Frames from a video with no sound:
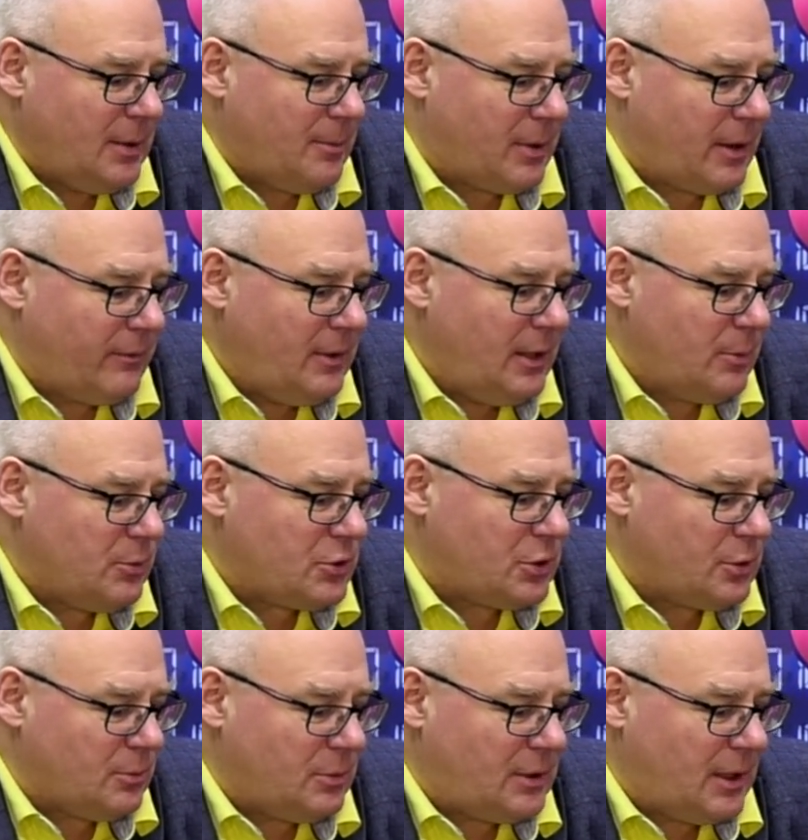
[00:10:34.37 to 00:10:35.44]
Провыли мы,
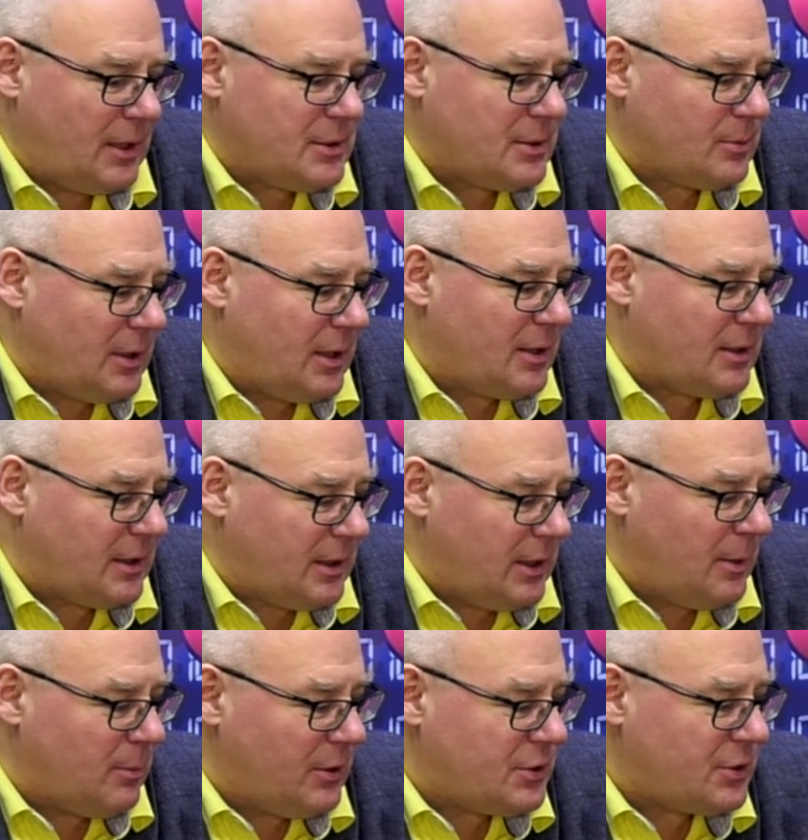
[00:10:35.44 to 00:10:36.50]
что мы тратим да,
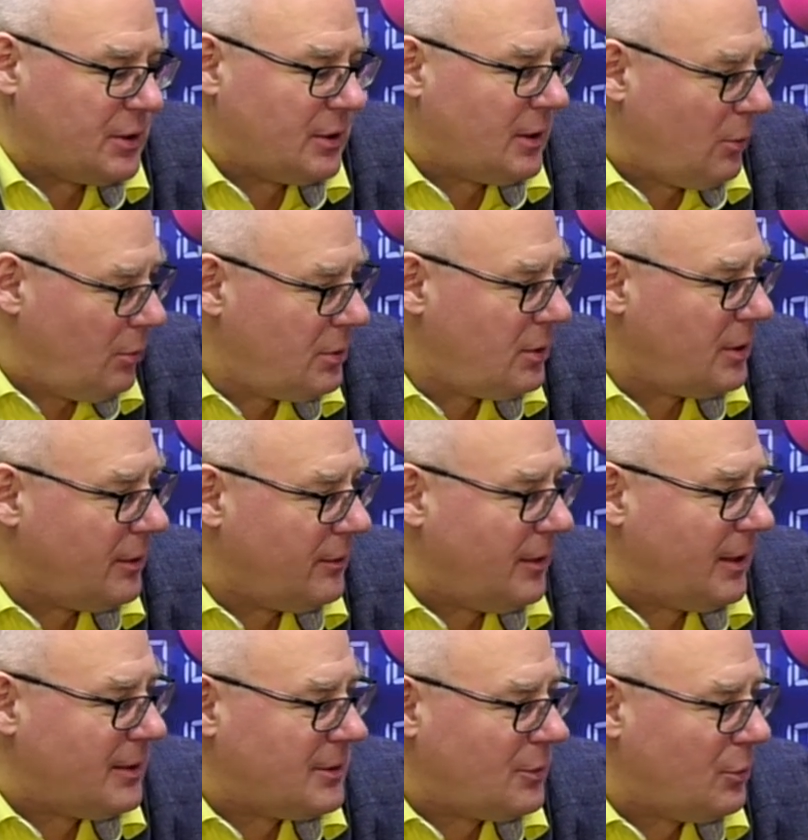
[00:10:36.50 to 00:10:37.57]
такие большие налоги,
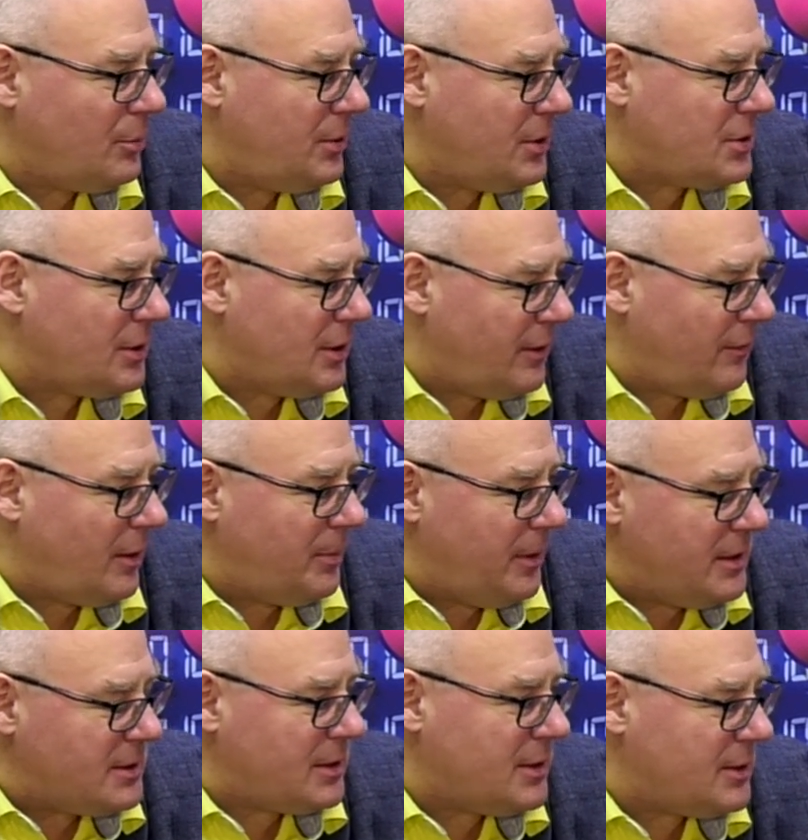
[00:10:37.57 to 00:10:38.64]
говорят зарубежные
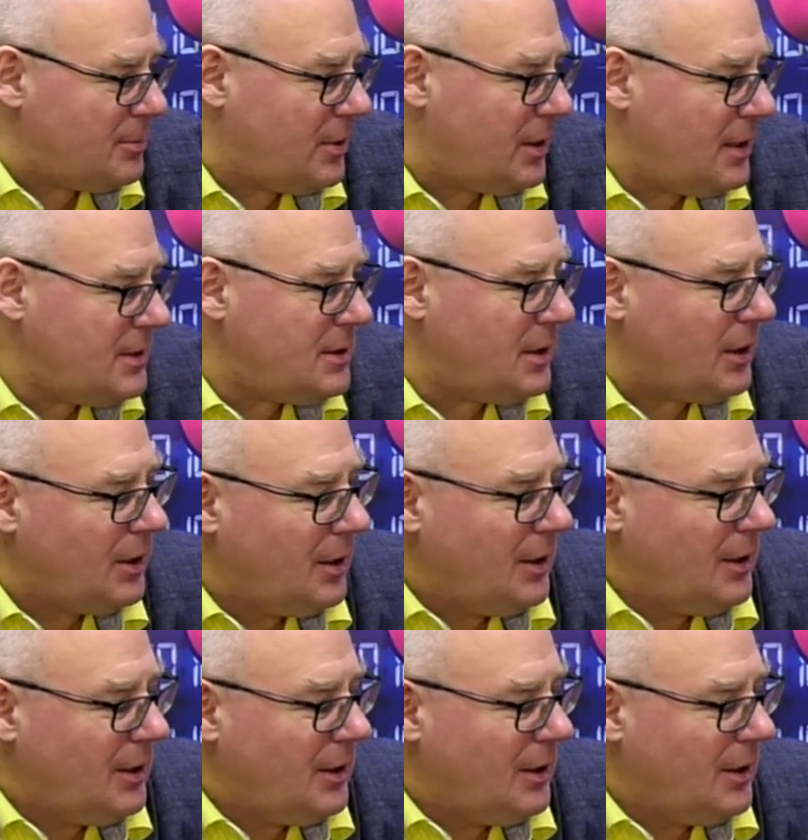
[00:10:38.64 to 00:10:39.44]
европейские избиратели,